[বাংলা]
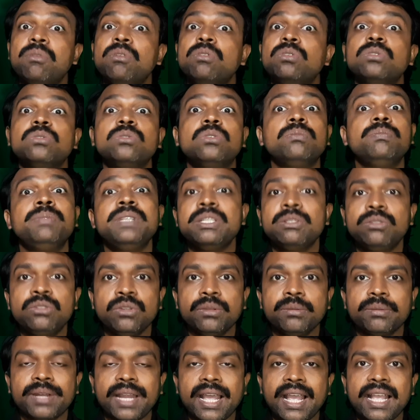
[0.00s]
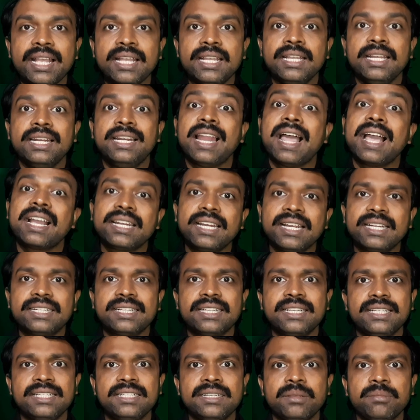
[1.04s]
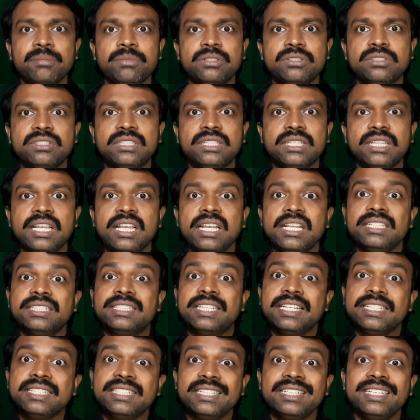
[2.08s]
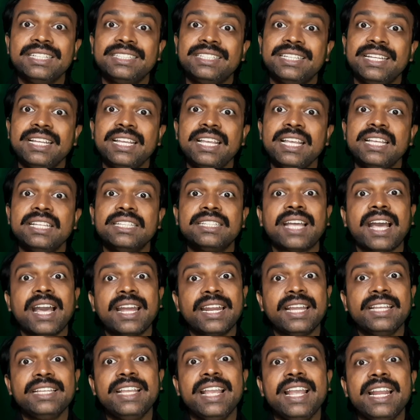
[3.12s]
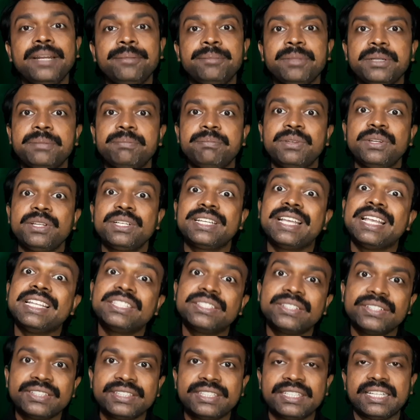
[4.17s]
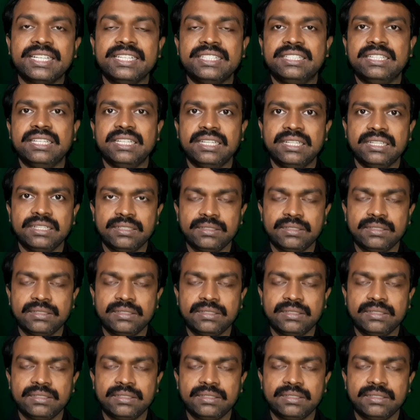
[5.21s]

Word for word: এবং ইউটিউবরা লাখ লাখ টাকা ইনকাম করছে সেই জন্য সে থানায় হেলমেট পরে কেস করতে গেছে